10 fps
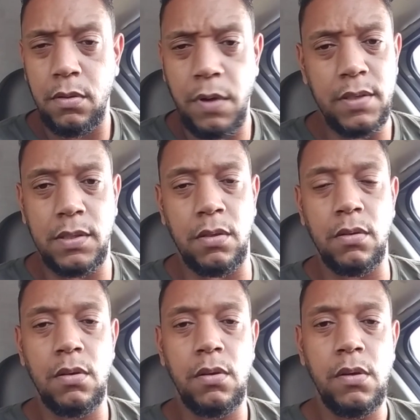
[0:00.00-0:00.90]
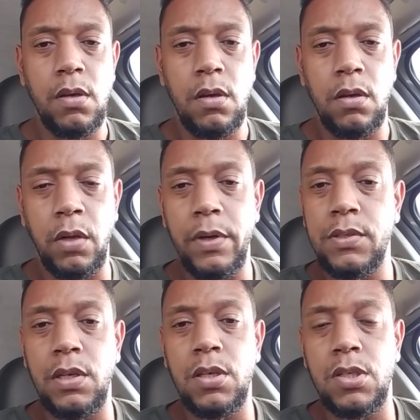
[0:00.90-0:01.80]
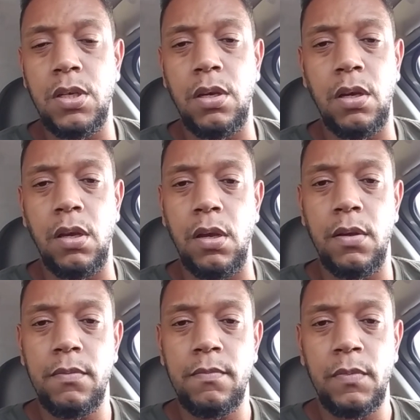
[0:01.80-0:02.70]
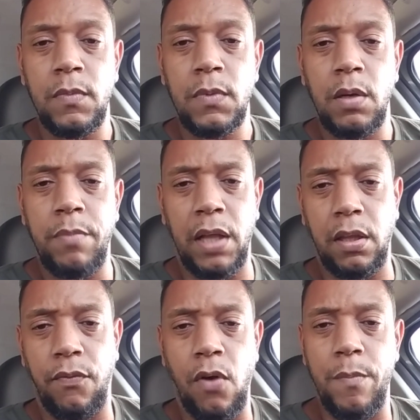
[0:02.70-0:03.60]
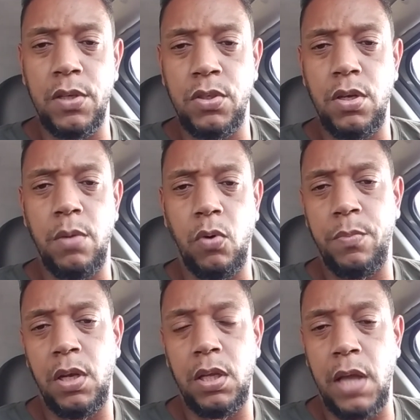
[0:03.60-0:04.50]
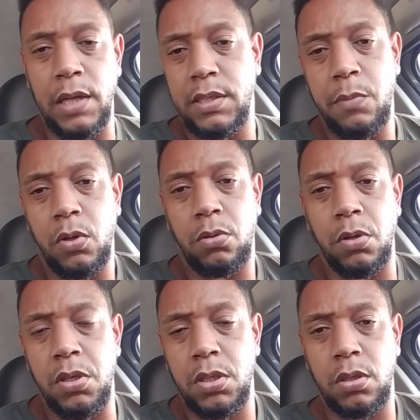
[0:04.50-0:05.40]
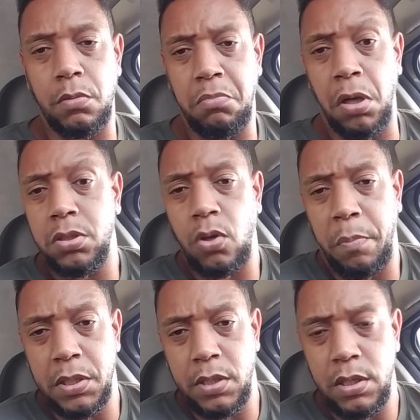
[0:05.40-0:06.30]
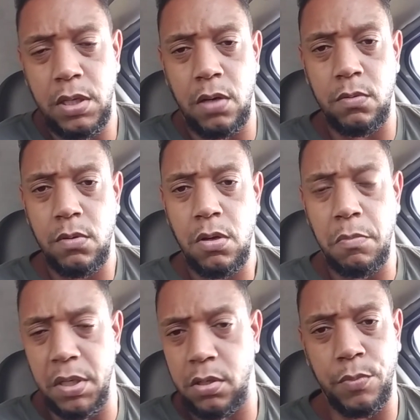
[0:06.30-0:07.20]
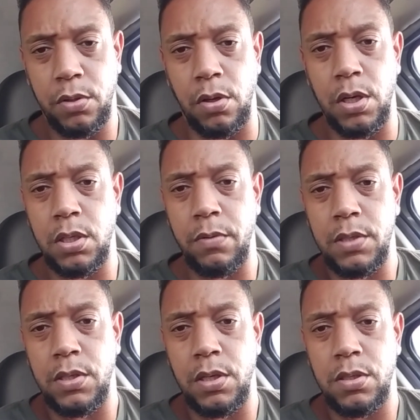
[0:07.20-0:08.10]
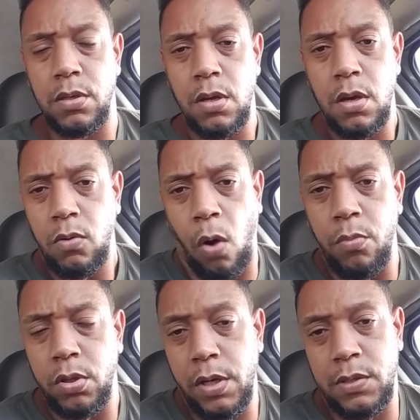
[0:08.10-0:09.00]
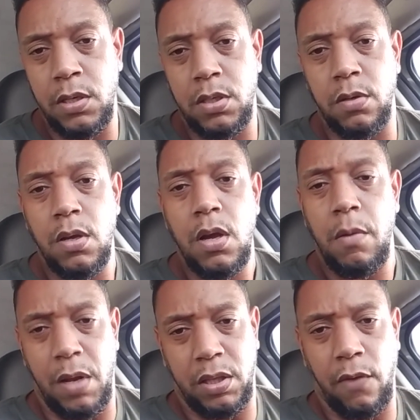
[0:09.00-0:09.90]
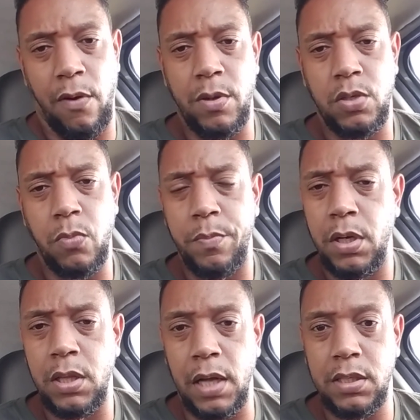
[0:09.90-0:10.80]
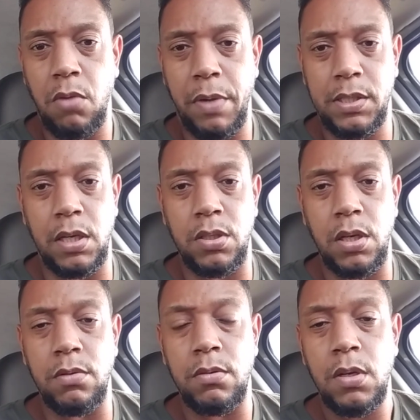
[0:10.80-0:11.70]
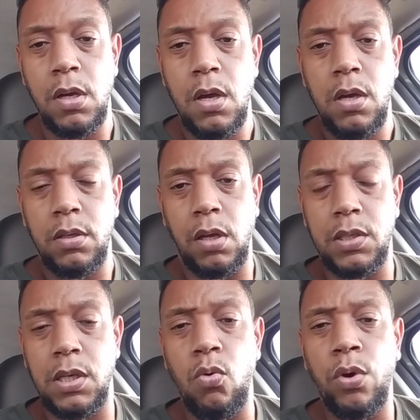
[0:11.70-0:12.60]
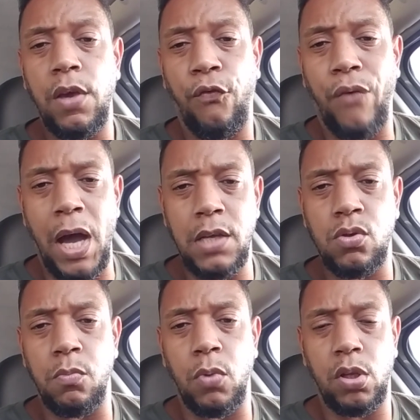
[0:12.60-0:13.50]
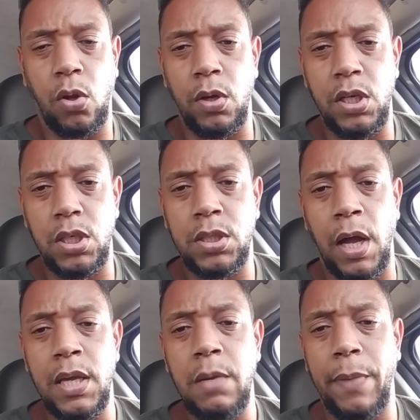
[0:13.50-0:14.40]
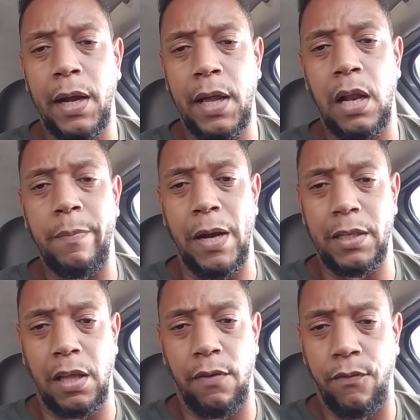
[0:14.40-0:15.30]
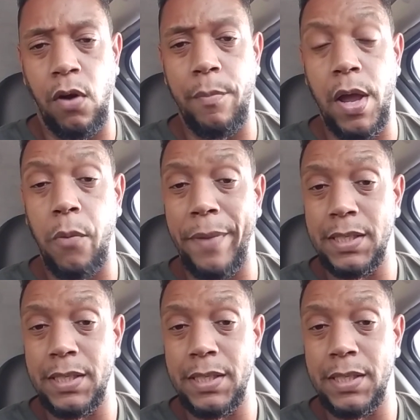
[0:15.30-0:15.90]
Não é assim. Não existe plataforma de mobilidade sem motorista. Pode ter o passageiro, mas sem motorista não existe como não existe plataforma de mobilidade sem o passageiro. Então, assim, o que faz o motorista ir para aquela plataforma é o